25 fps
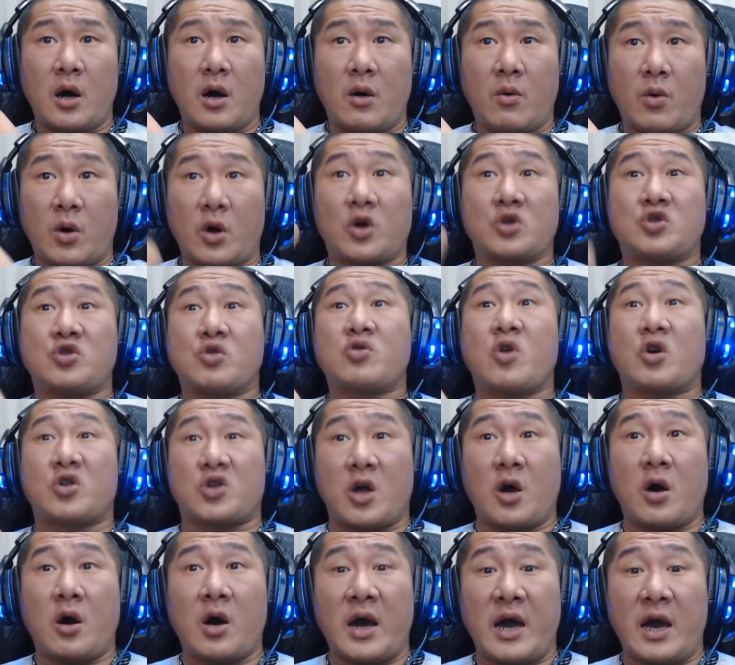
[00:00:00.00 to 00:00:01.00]
我老酒国
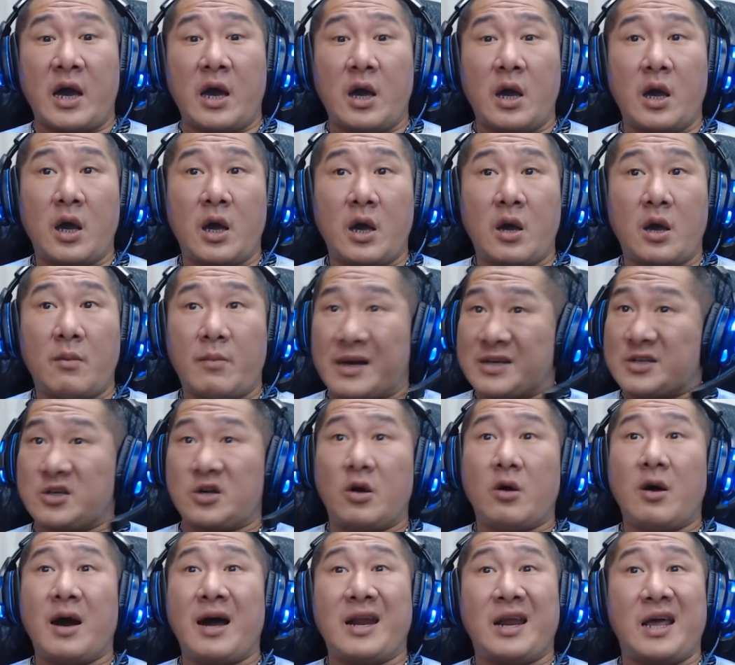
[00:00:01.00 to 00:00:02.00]
中诶，嘛是
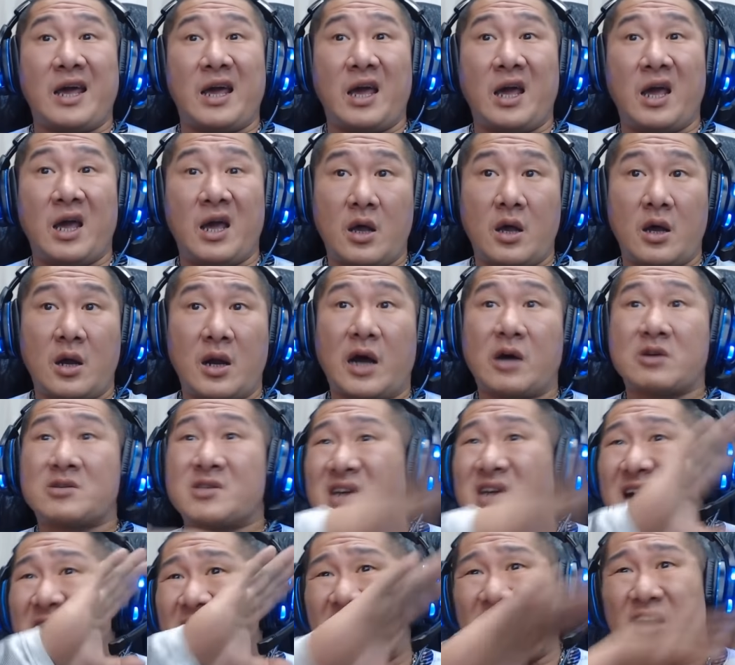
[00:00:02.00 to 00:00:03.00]
拢安尼，老师
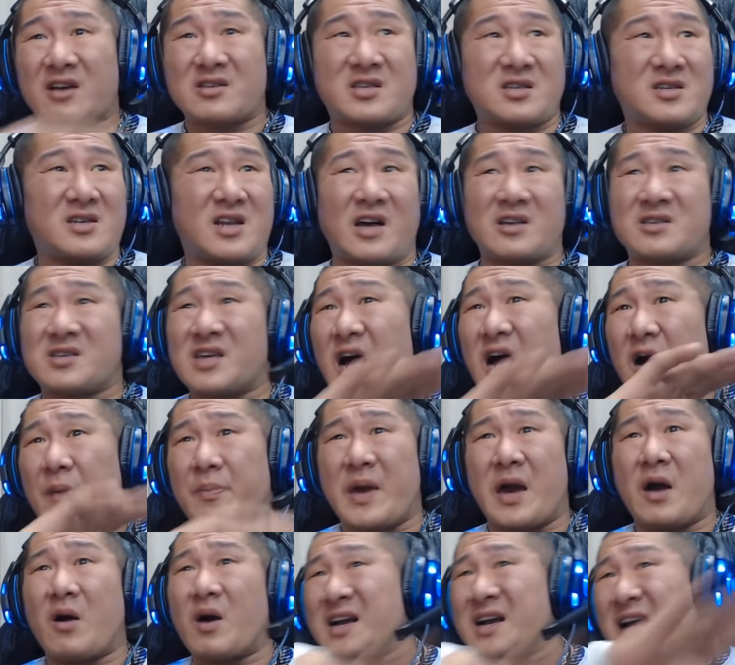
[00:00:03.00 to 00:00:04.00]
甲老师，老师老
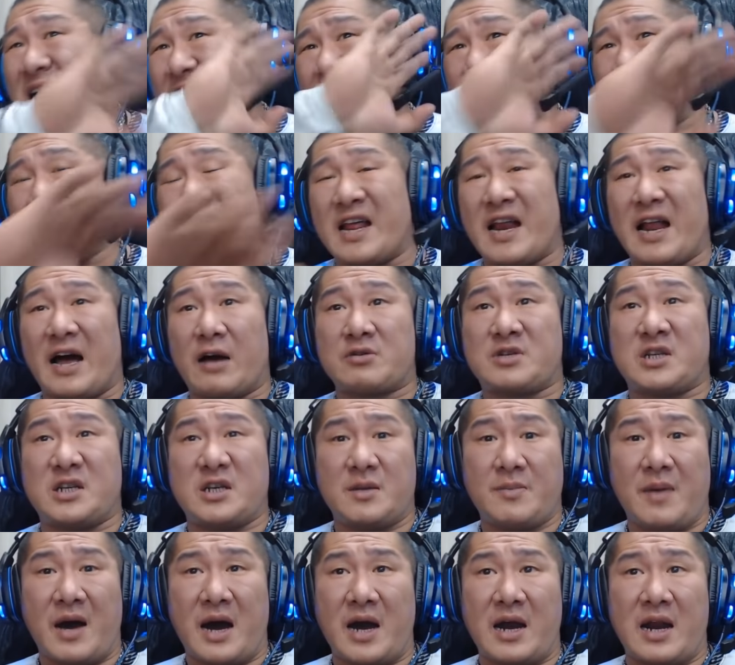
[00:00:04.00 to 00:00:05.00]
表干恁娘老鸡
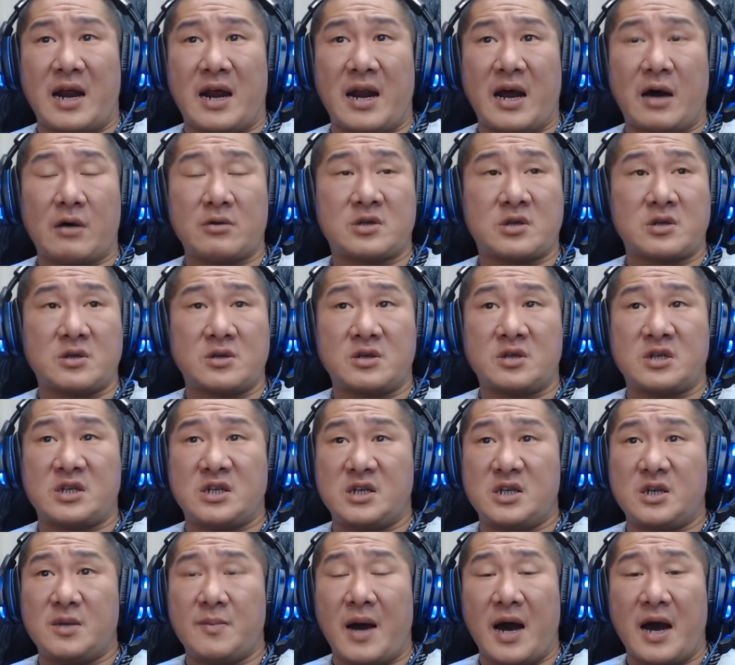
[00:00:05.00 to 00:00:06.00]
掰啦，老师
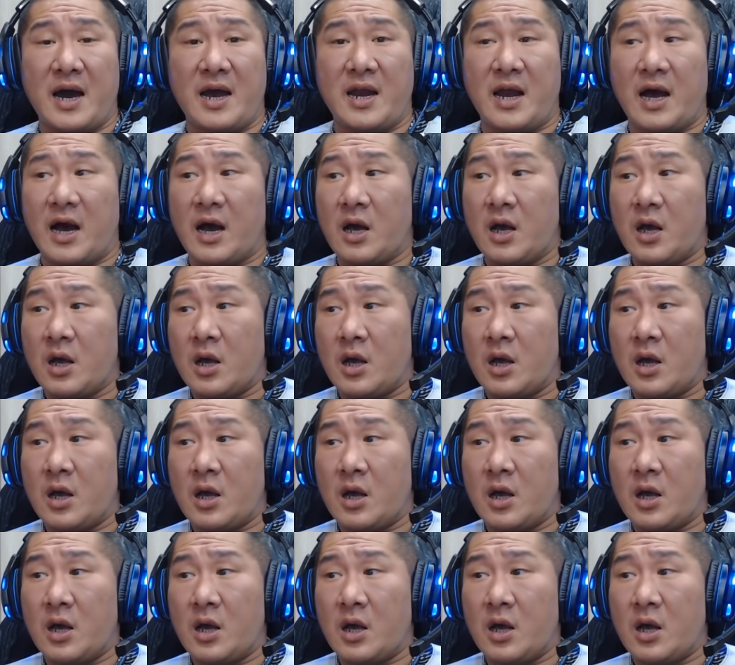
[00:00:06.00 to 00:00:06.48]
鸡掰啦，